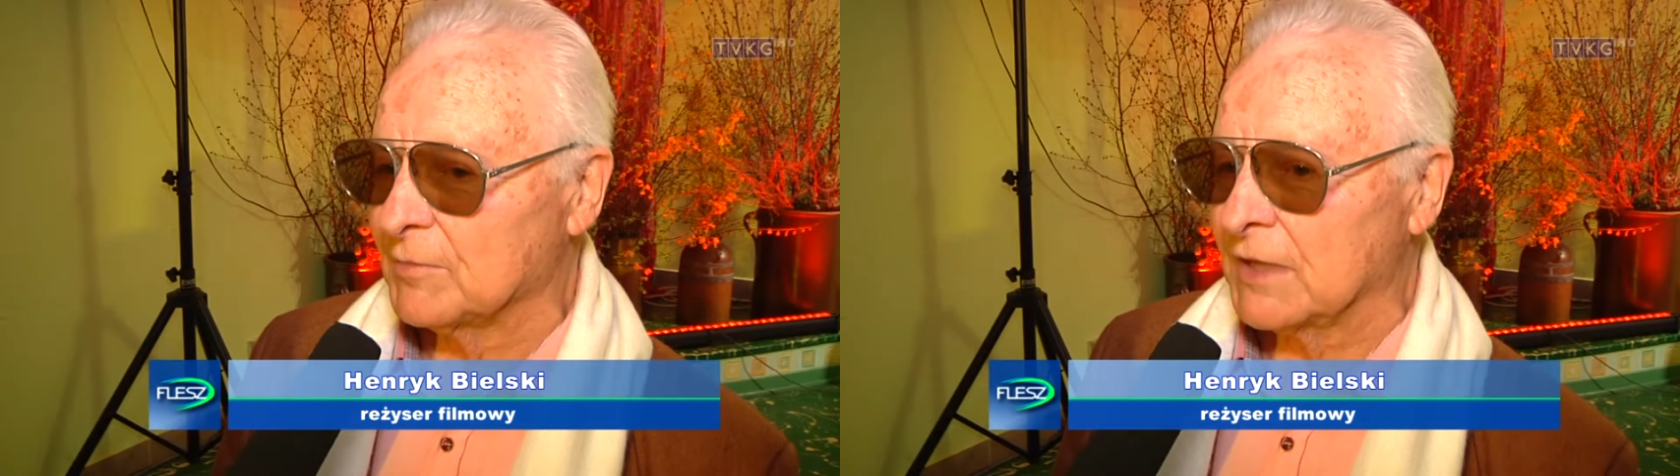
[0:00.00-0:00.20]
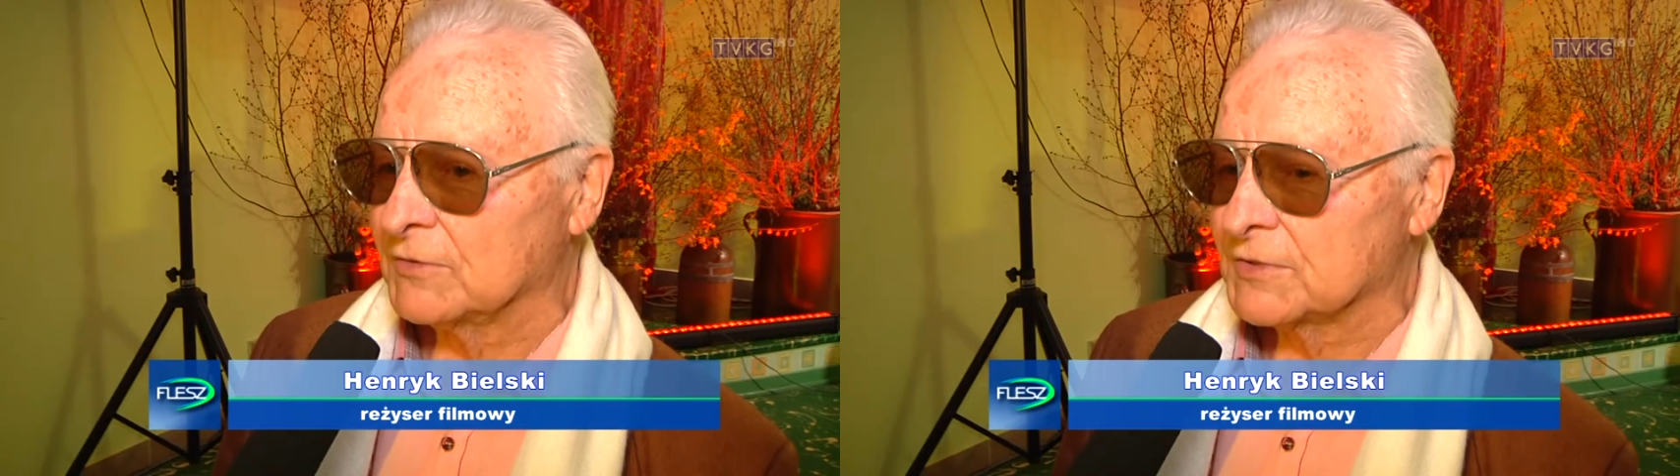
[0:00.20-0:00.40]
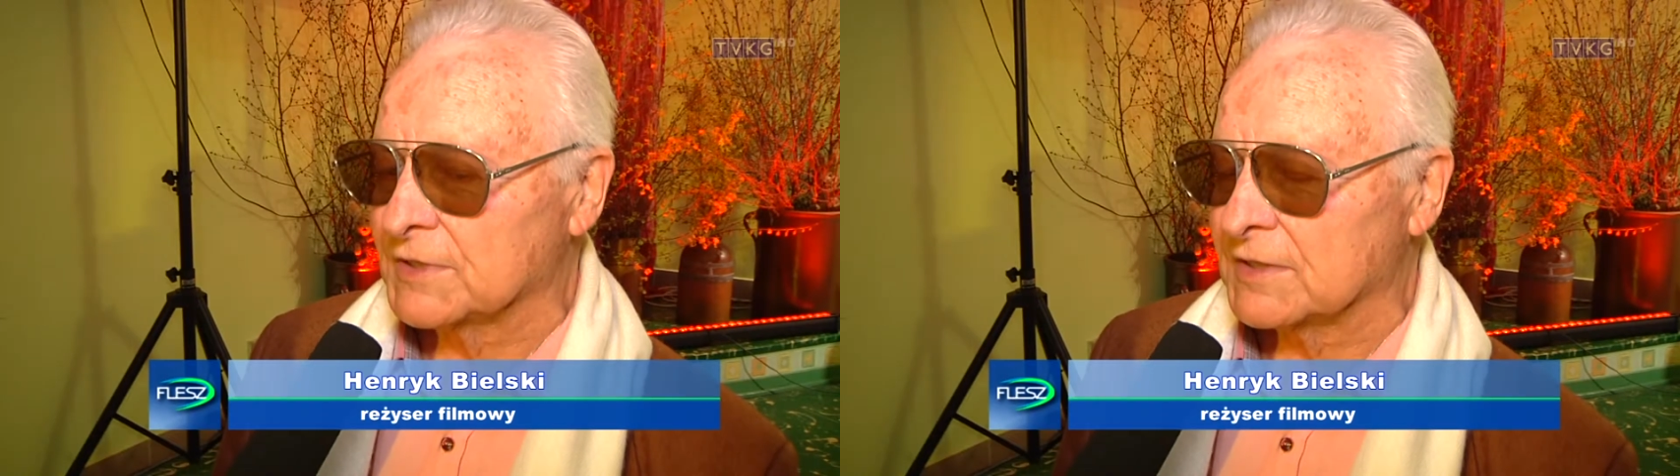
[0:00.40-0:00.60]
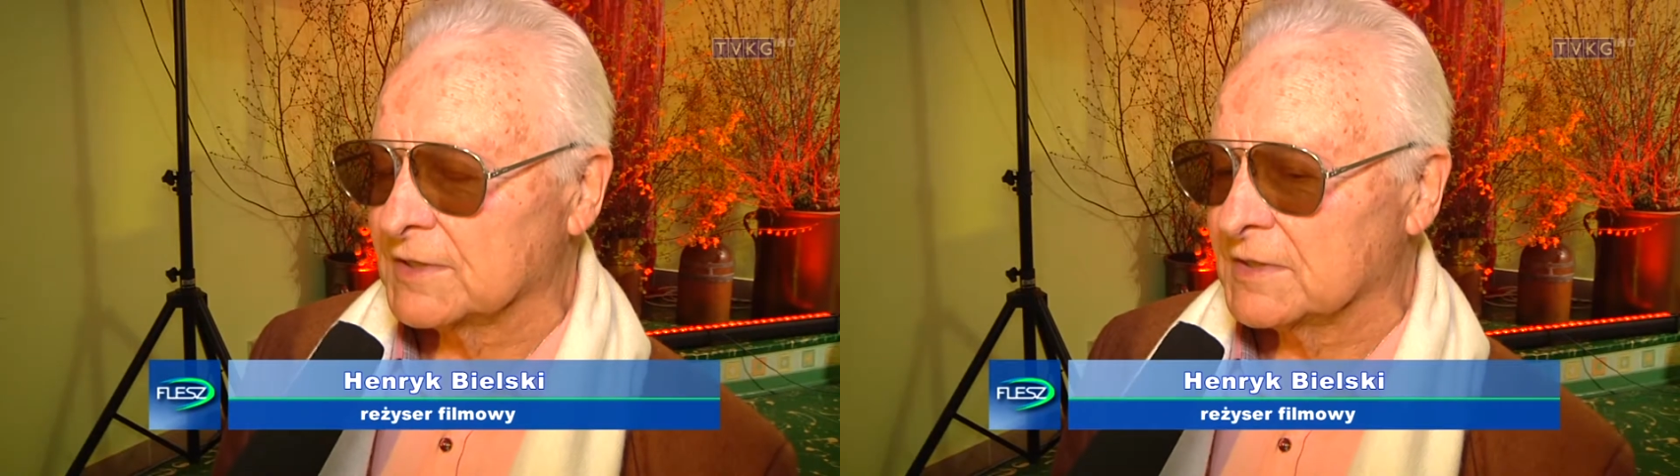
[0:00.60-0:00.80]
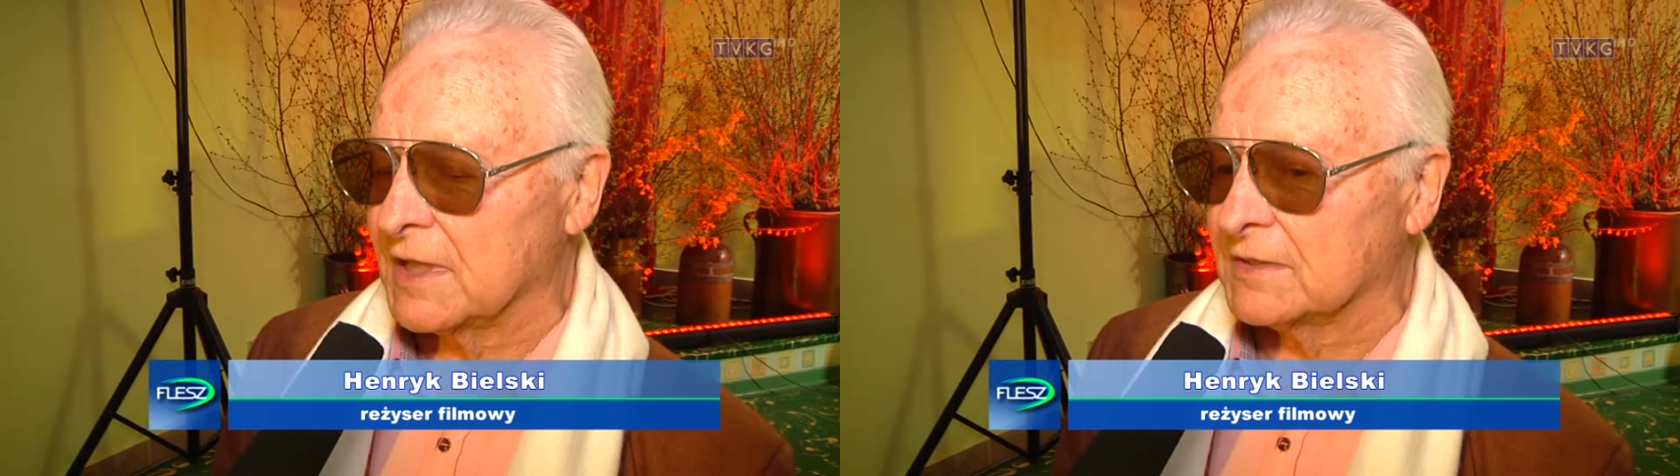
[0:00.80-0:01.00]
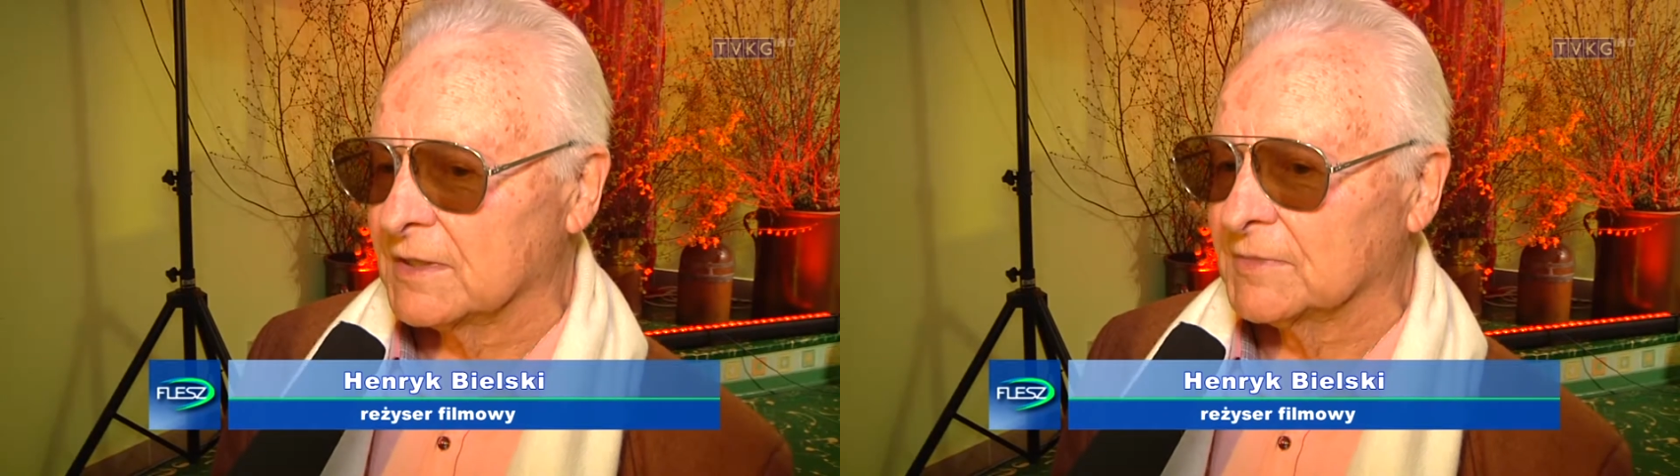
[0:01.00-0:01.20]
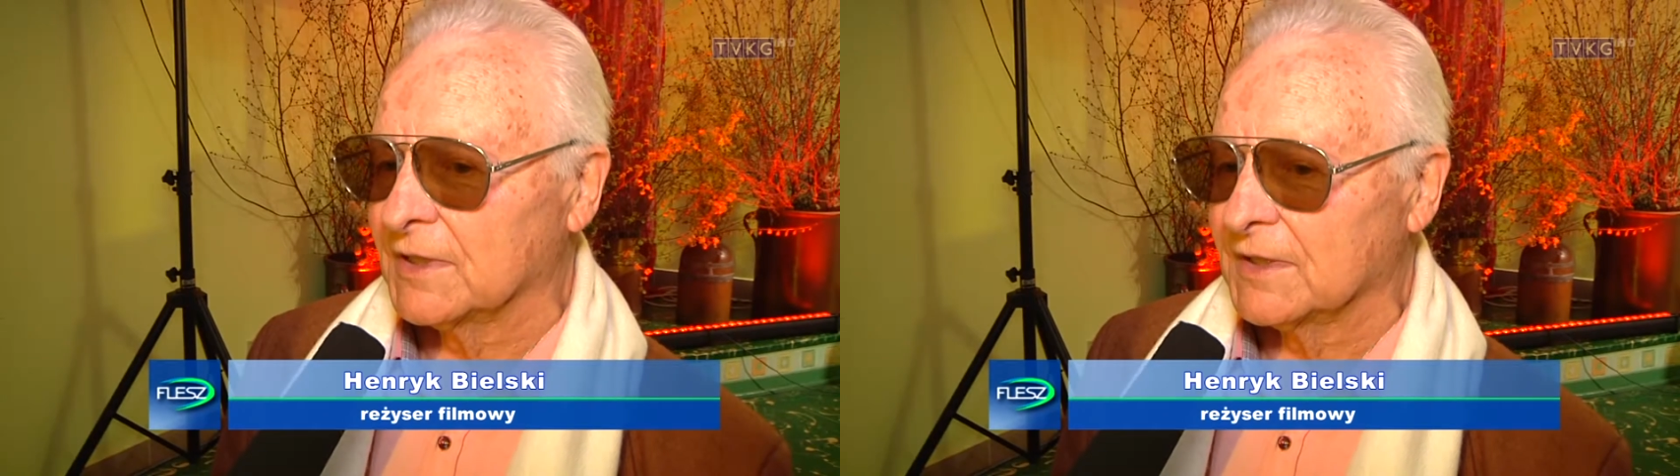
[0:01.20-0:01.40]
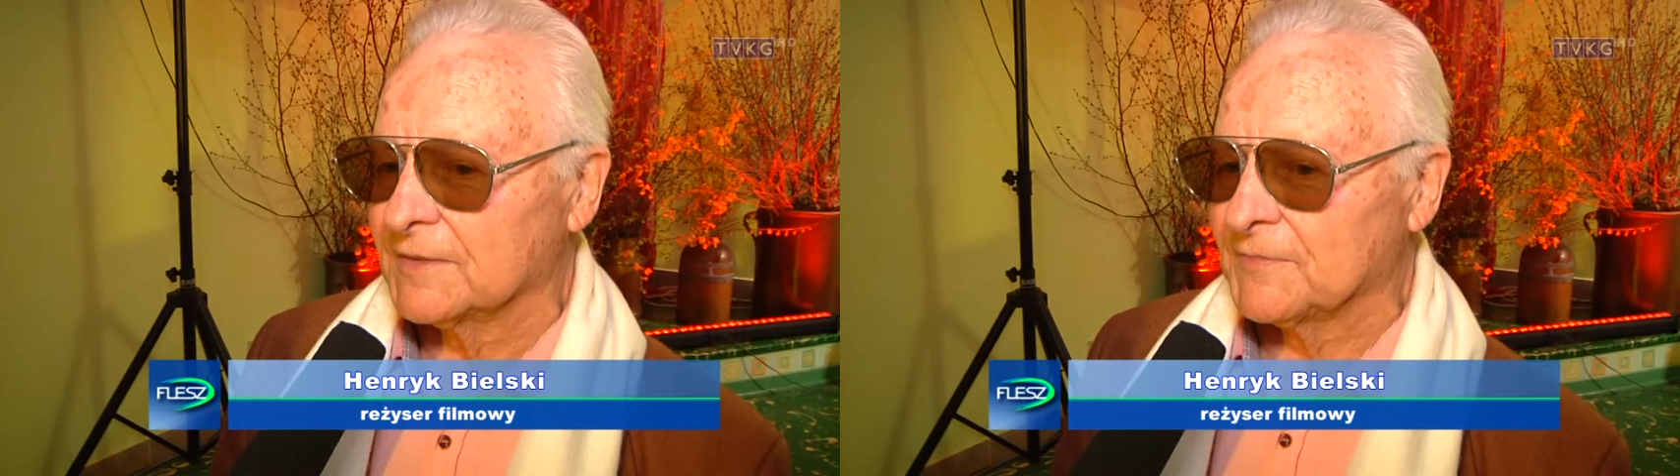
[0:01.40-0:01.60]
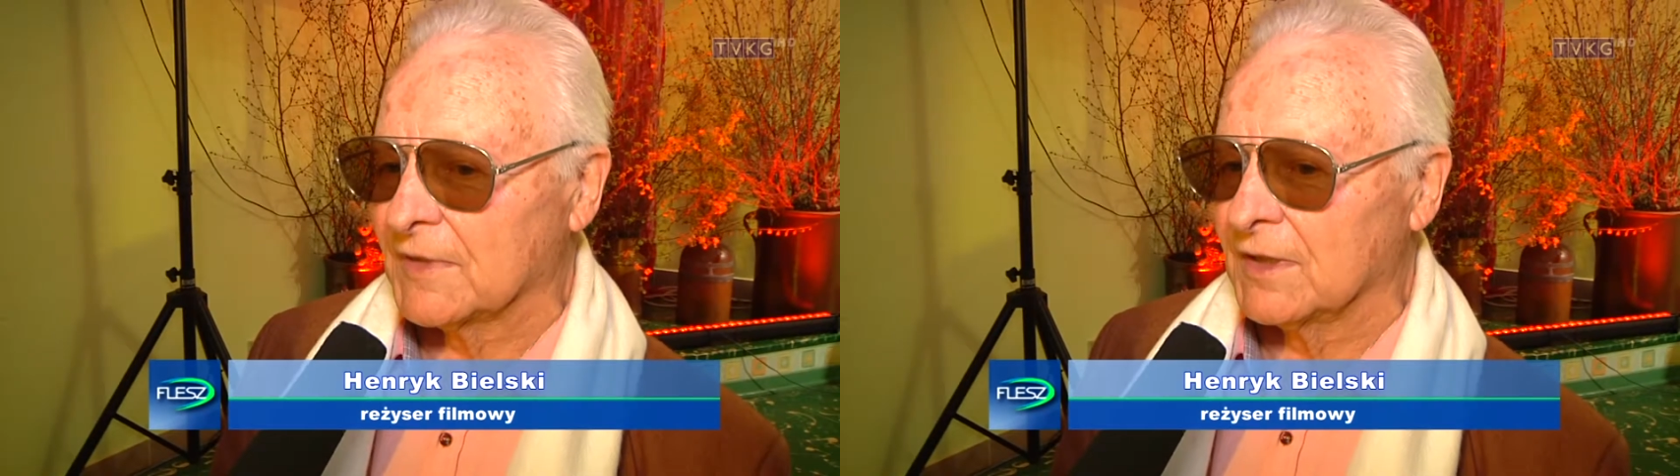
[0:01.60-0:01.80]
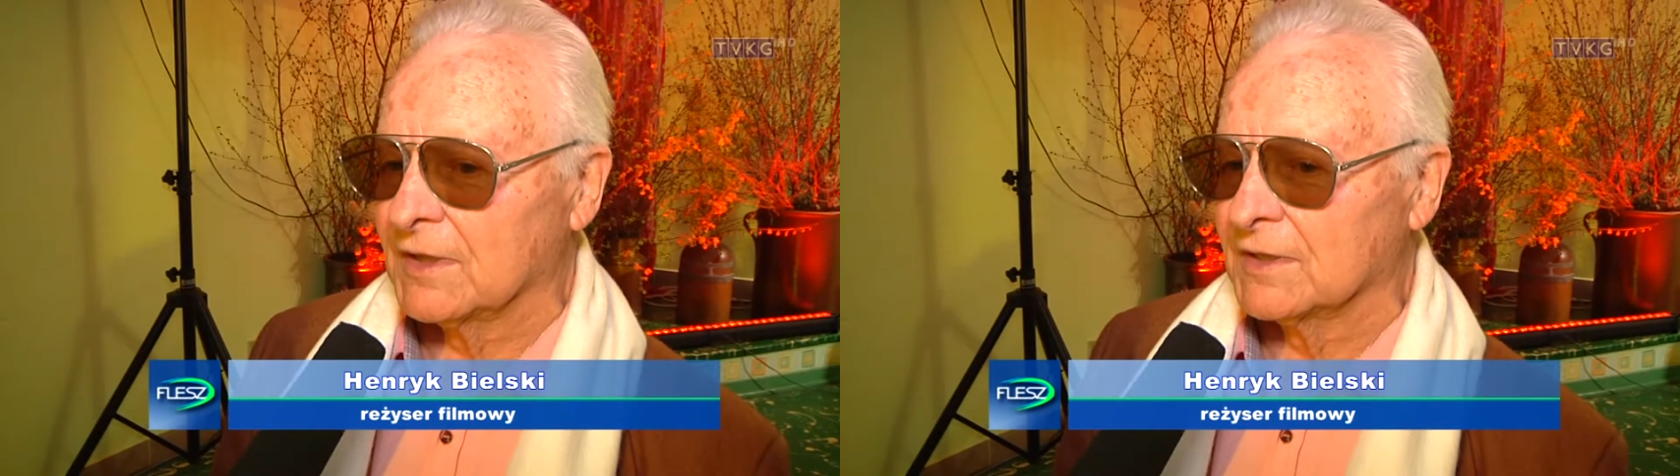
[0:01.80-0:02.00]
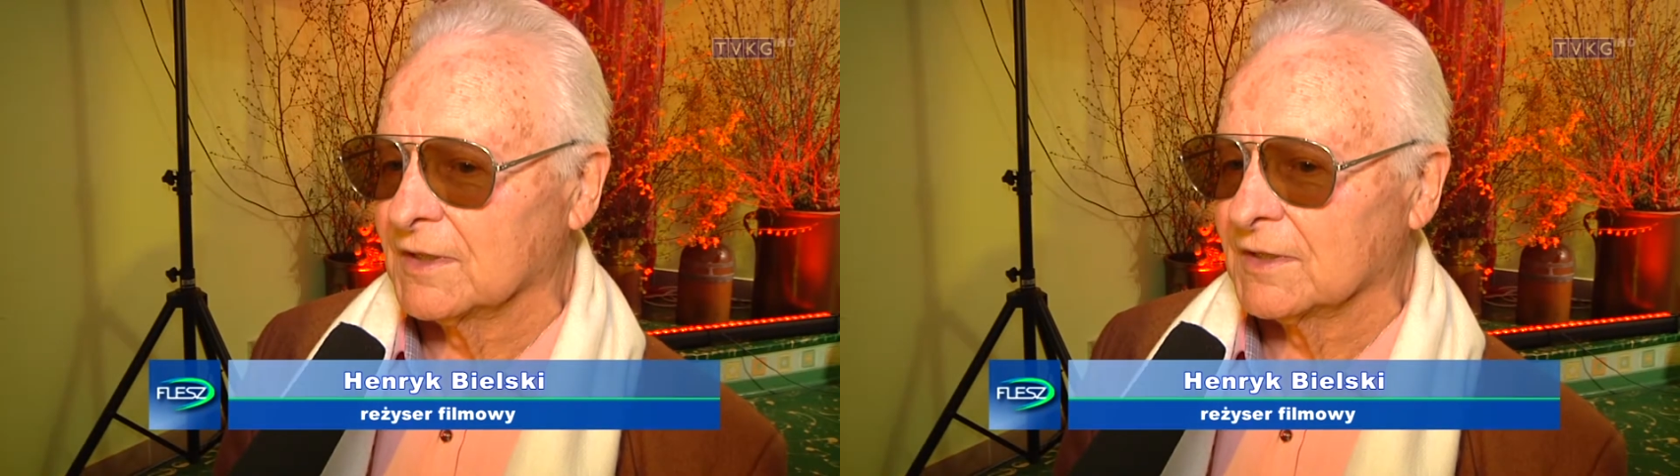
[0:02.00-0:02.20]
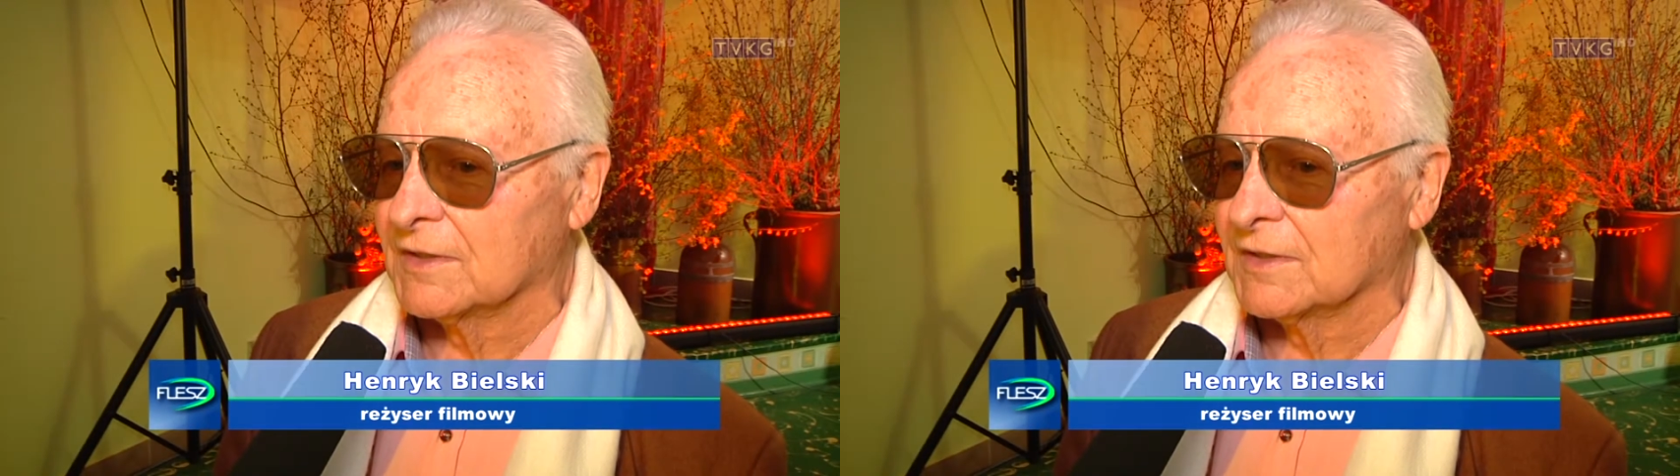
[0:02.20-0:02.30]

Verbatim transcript: będąc asystentem mm, y,